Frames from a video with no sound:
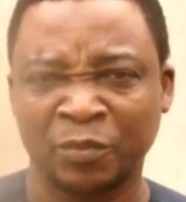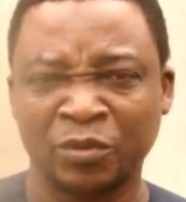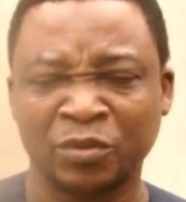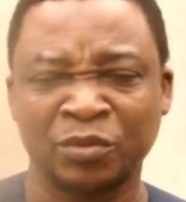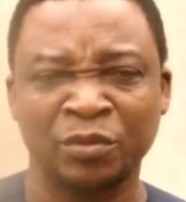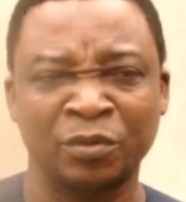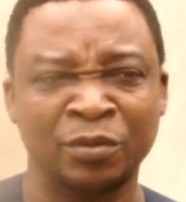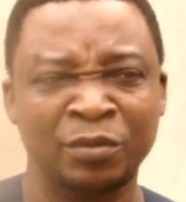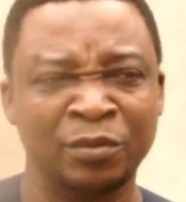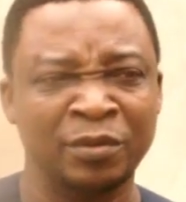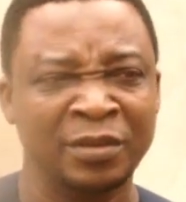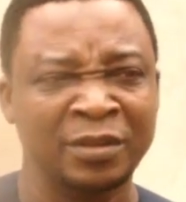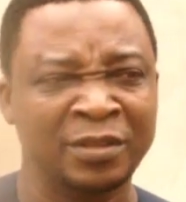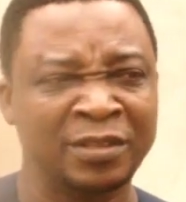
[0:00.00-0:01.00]
puisque
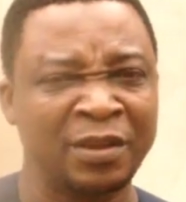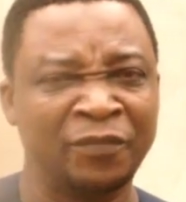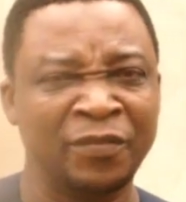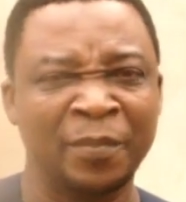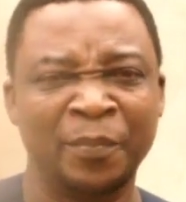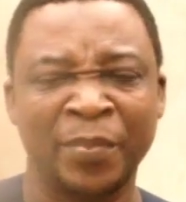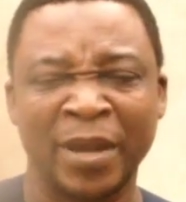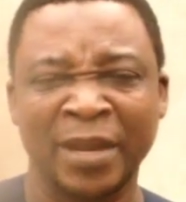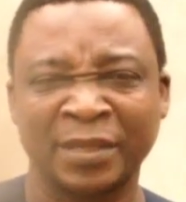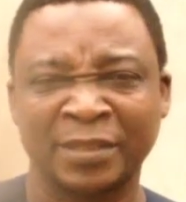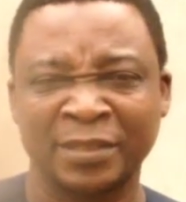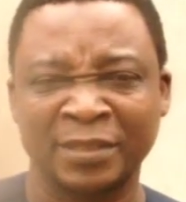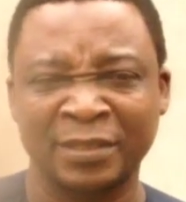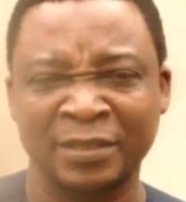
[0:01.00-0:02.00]
ça fait
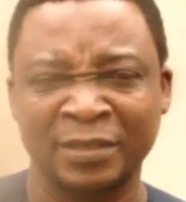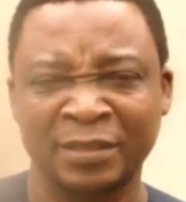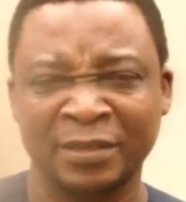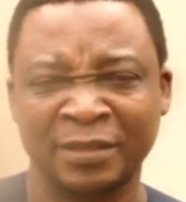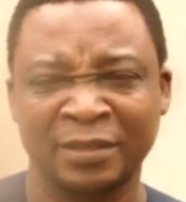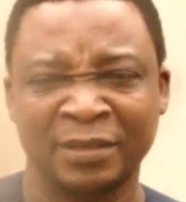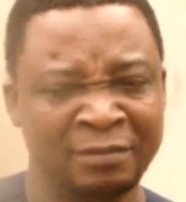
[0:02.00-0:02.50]
partie,